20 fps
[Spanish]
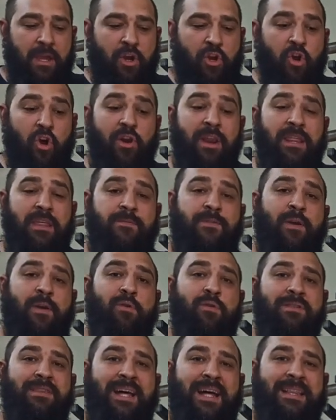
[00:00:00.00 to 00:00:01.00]
con la
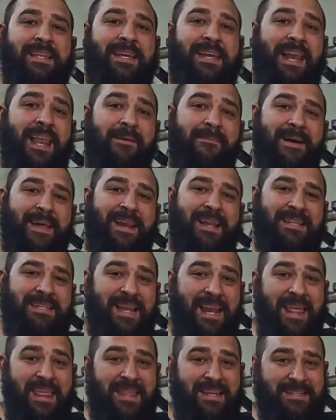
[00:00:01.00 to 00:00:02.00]
dificultad que la barra
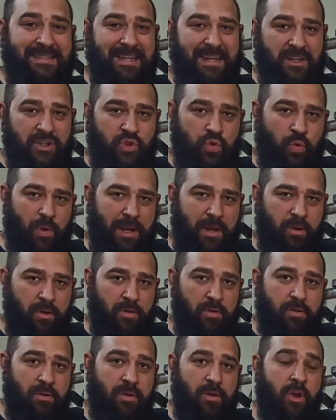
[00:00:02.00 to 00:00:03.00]
sale desde el
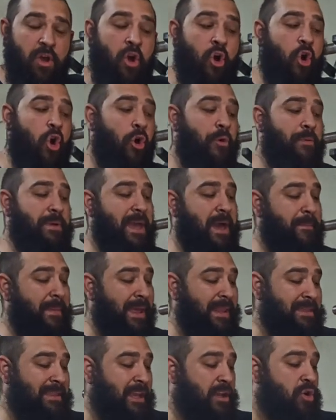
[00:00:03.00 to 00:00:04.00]
suelo.
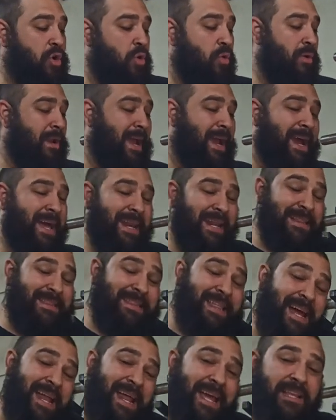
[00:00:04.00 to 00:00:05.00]
Obviamente con un agarre
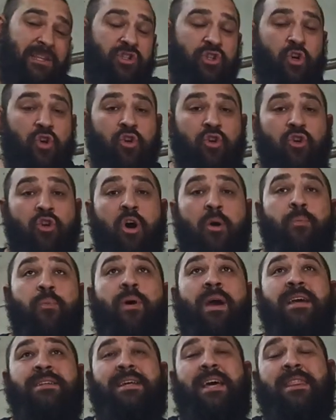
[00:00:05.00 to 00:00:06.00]
tan ancho no
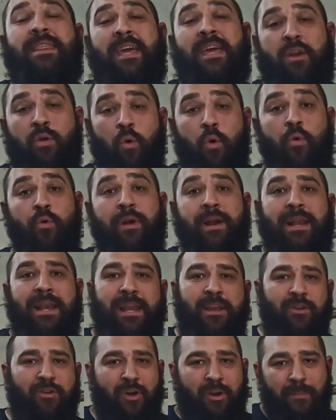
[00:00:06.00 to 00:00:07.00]
puedes hacer un
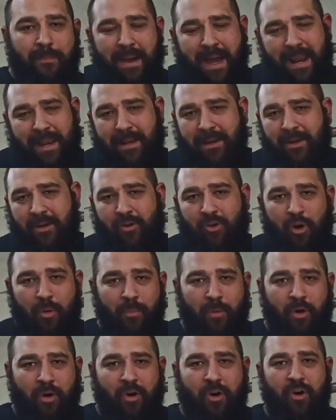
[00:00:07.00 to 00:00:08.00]
clean normal
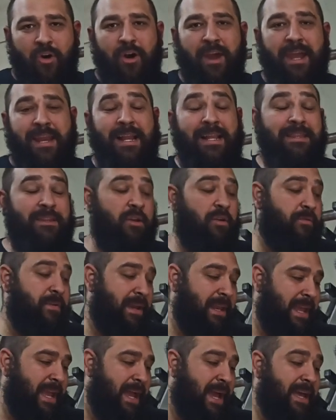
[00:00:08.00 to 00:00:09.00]
como en
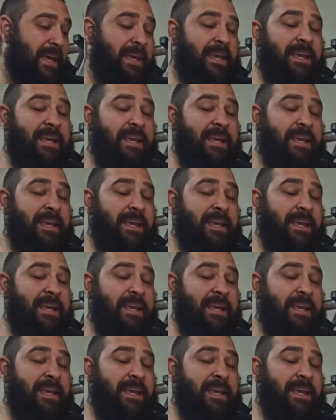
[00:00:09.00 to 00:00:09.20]
alterofilia.